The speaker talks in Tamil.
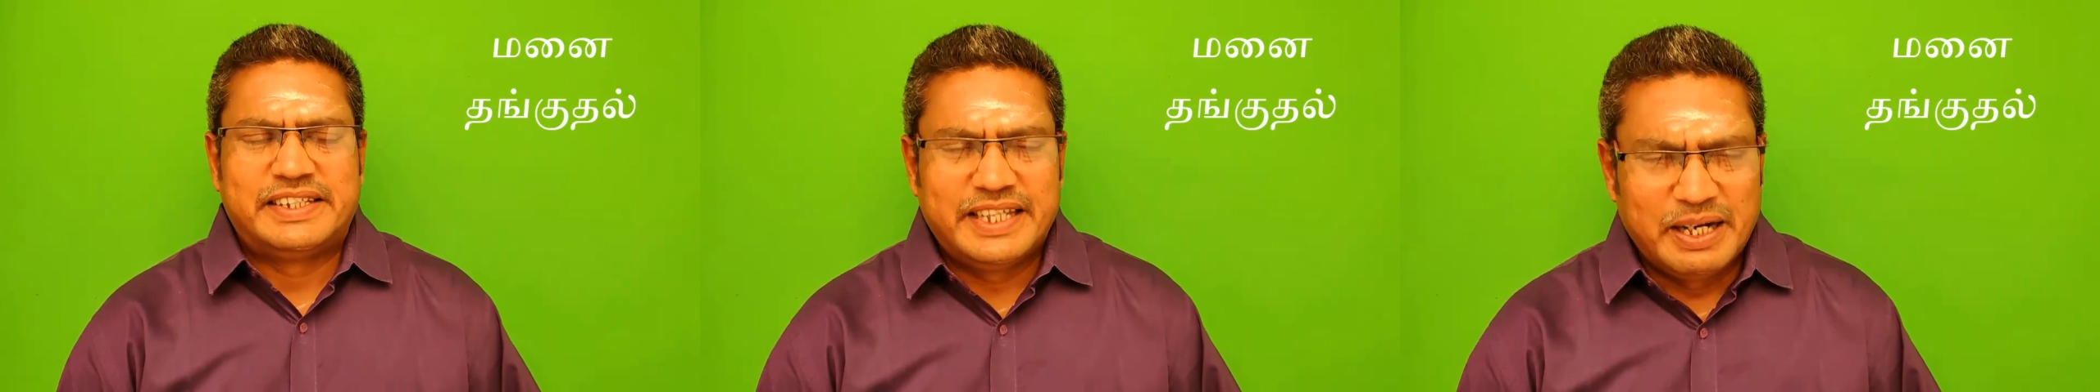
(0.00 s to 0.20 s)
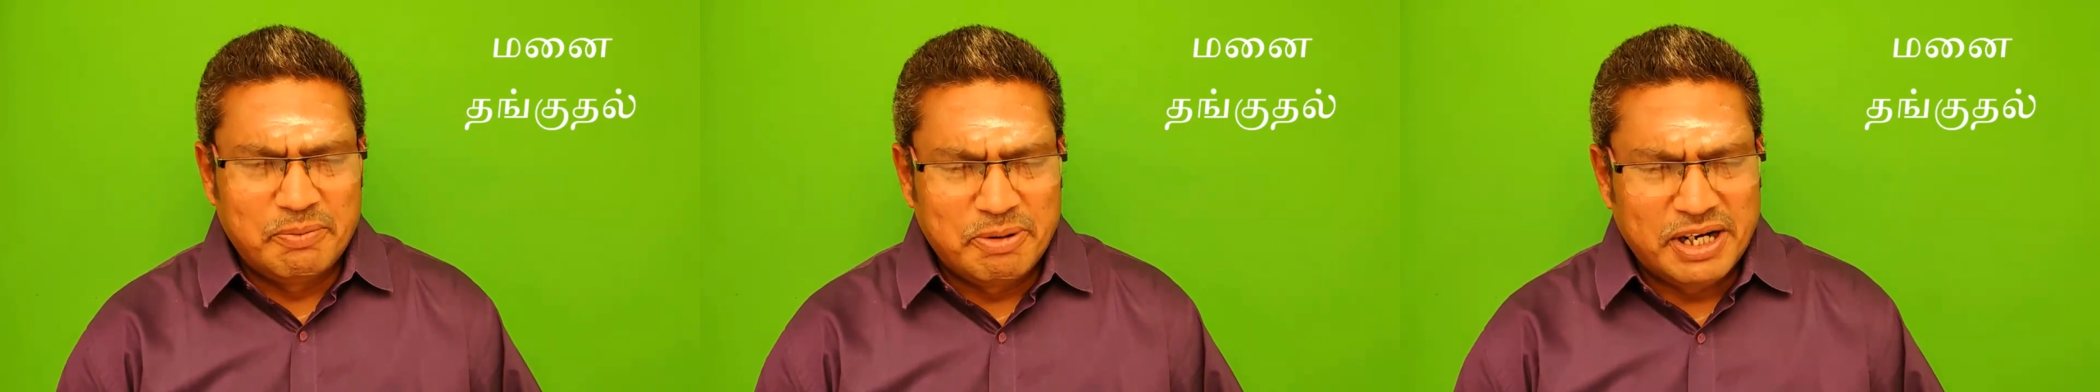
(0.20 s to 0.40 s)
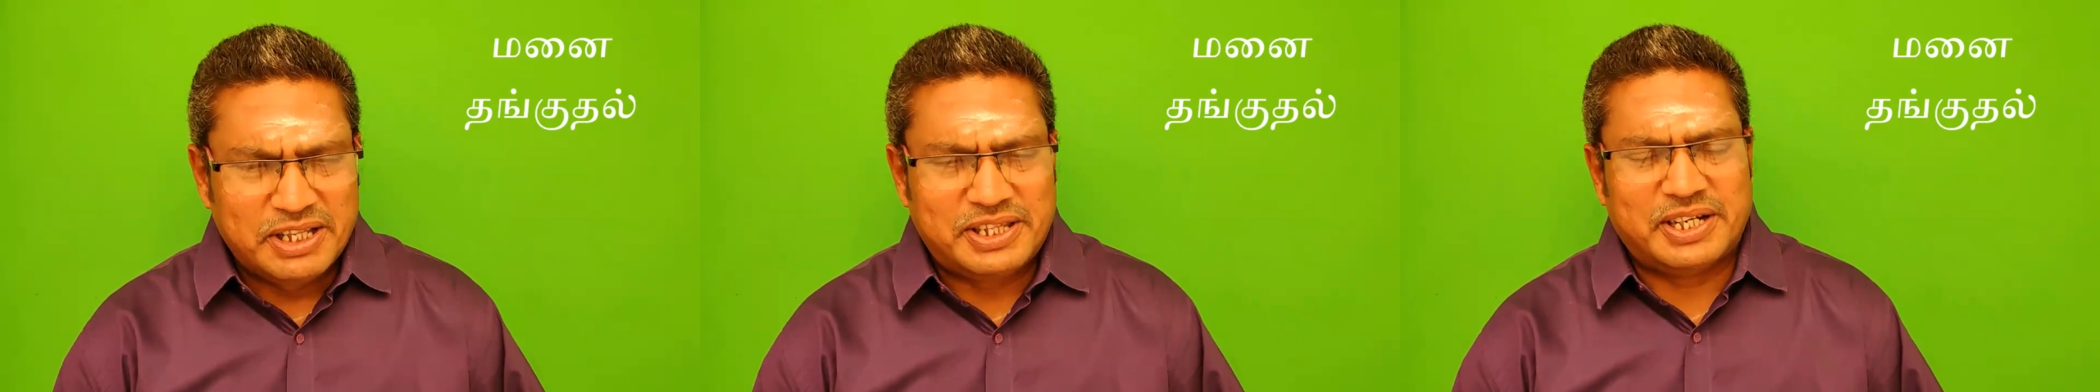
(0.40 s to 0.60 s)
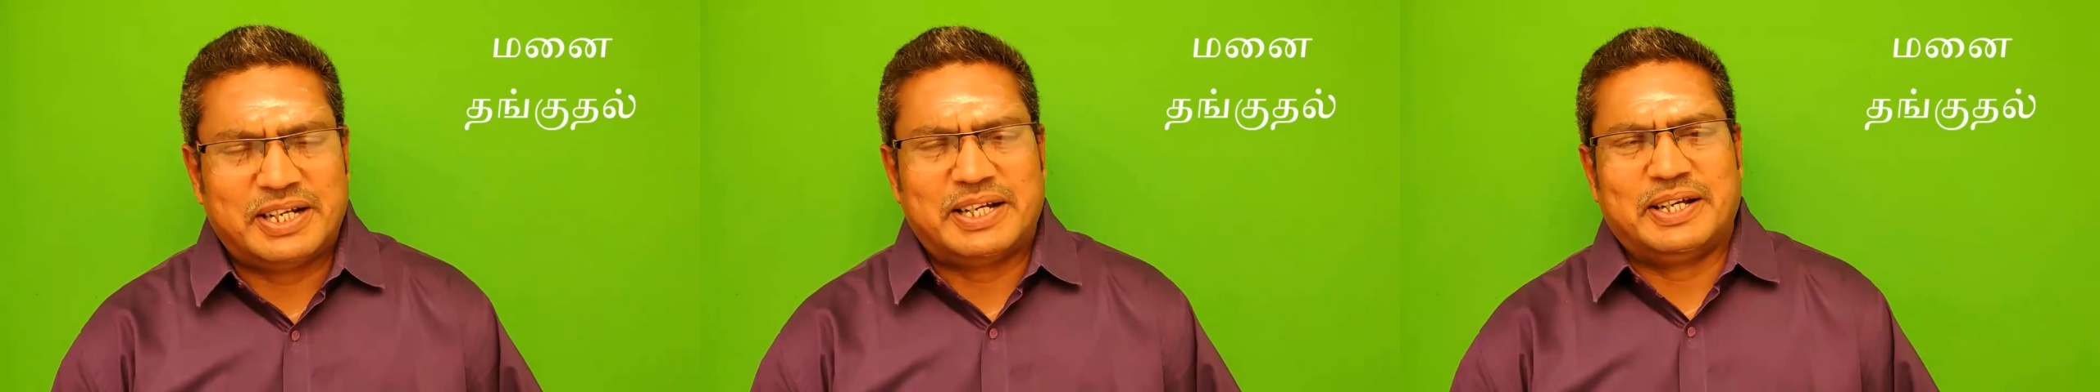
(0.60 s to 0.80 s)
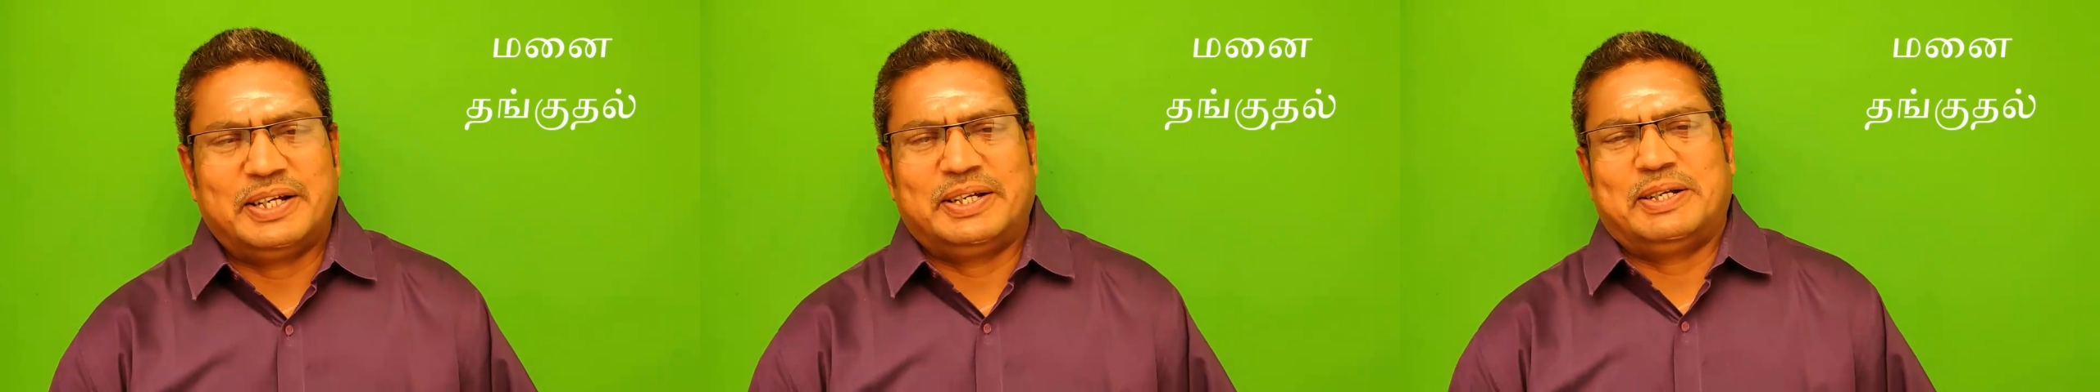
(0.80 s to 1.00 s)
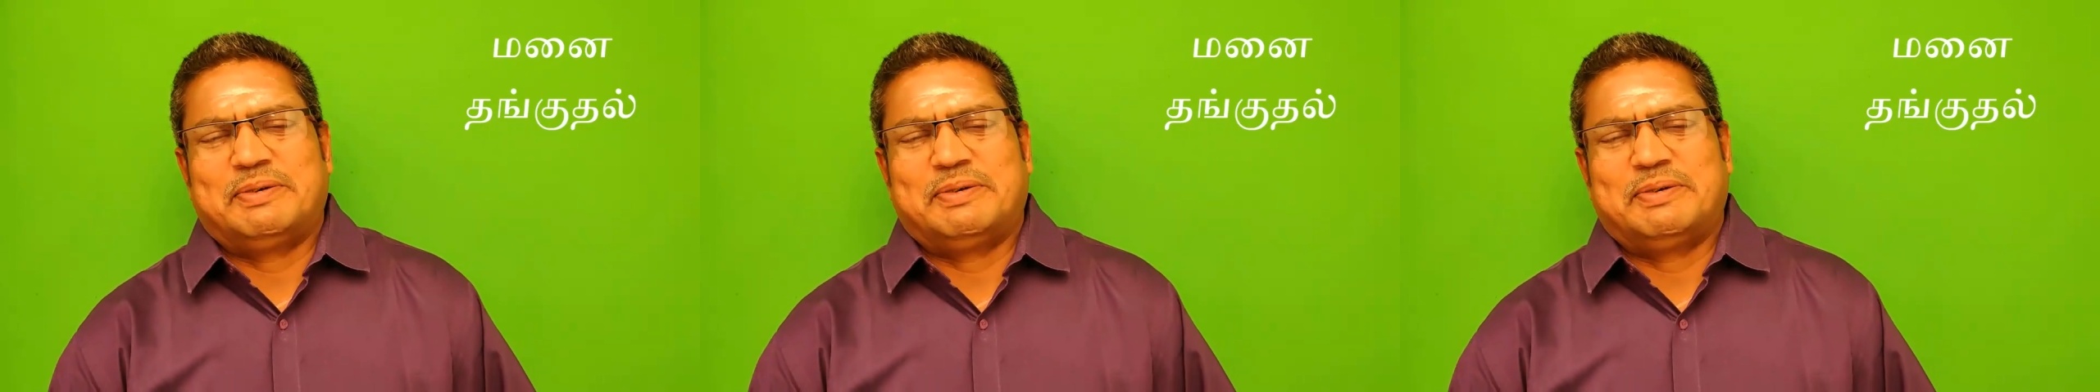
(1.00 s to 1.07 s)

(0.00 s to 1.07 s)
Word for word: திருமணத்திற்கு